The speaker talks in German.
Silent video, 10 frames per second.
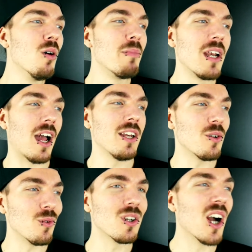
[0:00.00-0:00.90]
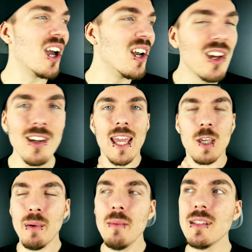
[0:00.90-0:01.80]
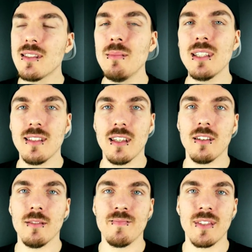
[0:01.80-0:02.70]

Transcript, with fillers: Beleidigung, geil. Ich bin mir ziemlich sicher,